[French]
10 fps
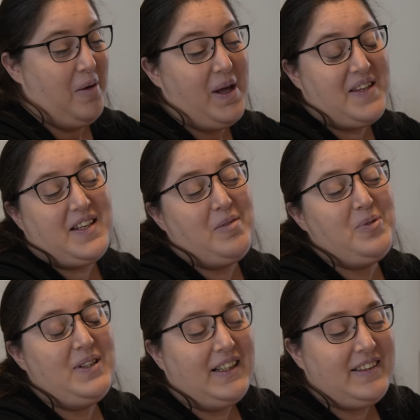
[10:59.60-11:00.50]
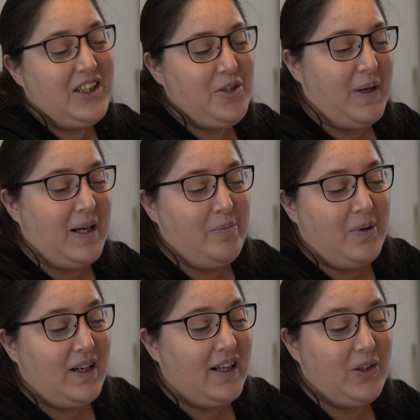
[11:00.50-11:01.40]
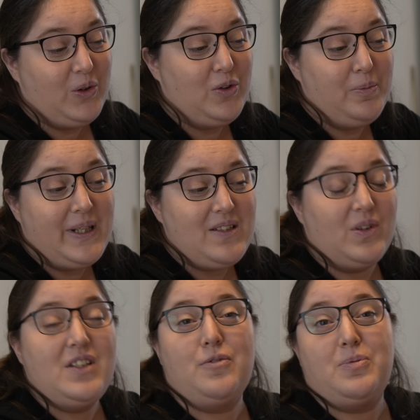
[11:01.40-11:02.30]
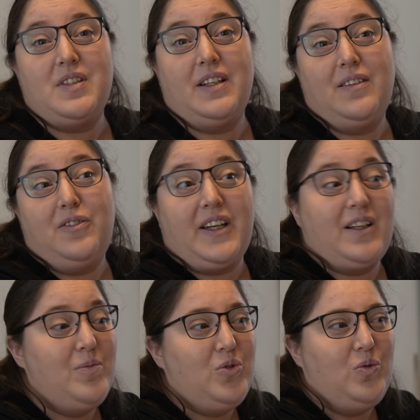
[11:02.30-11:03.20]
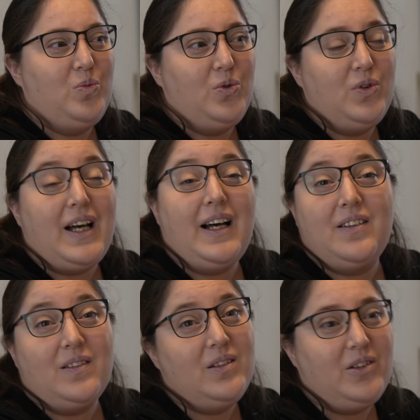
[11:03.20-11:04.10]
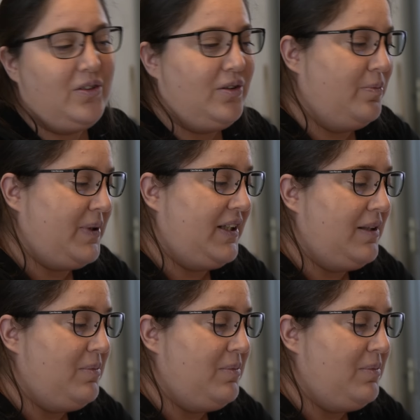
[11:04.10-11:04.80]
Bah, c'est un peu de la triche par rapport à que de base, on est supposé faire comme tout le monde, attendre que le panier est